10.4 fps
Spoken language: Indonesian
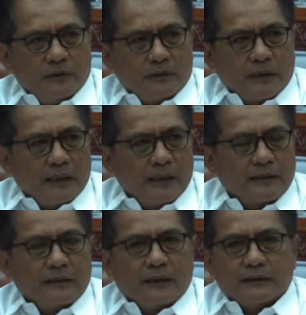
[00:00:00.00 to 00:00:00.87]

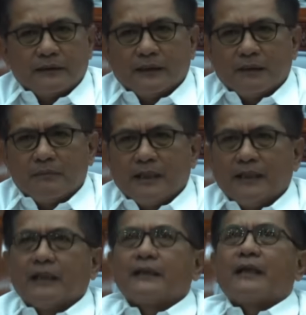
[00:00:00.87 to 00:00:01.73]
Sangat artinya
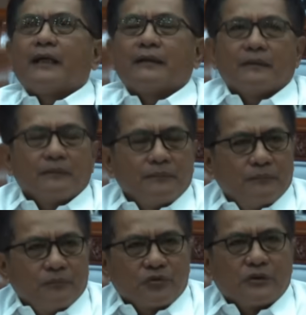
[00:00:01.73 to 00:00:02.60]
bayangkan
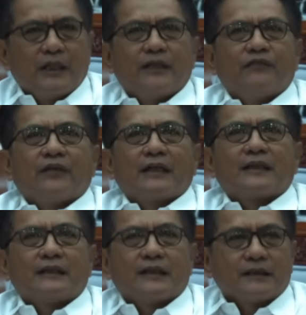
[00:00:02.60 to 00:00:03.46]

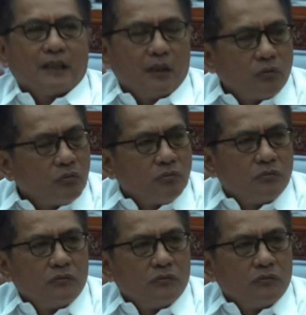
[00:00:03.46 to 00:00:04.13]
Musdalifah kita tahu